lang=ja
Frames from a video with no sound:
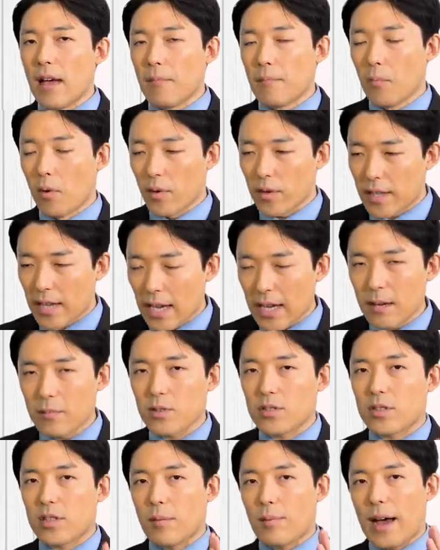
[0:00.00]
もうやや
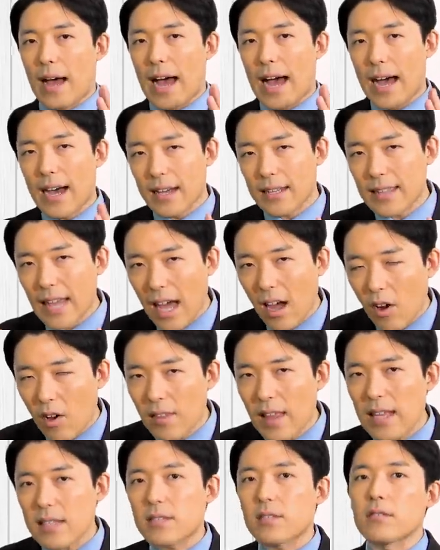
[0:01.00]
もすればあだを
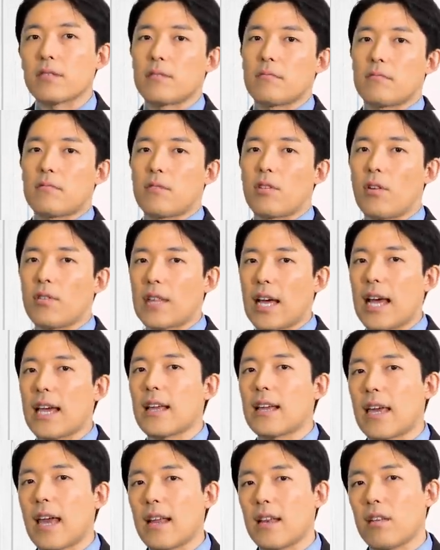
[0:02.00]
なす巨
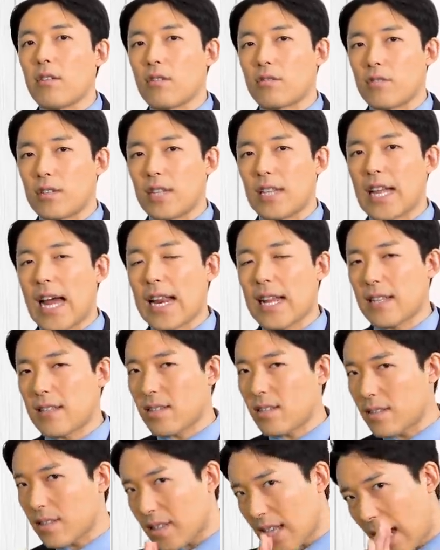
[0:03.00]
大権力になり
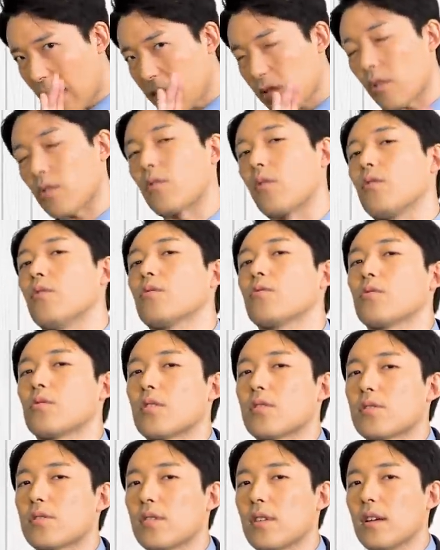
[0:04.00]
つつあるぞというこ
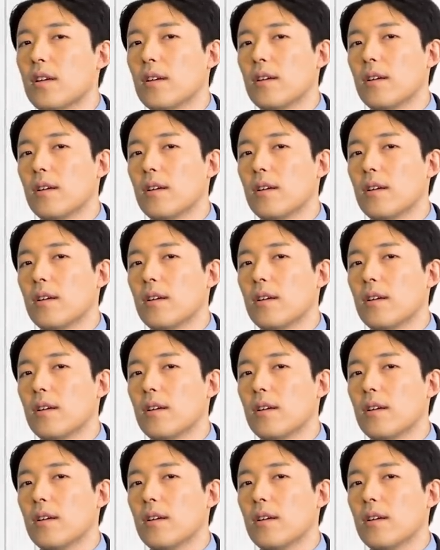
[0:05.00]
とです。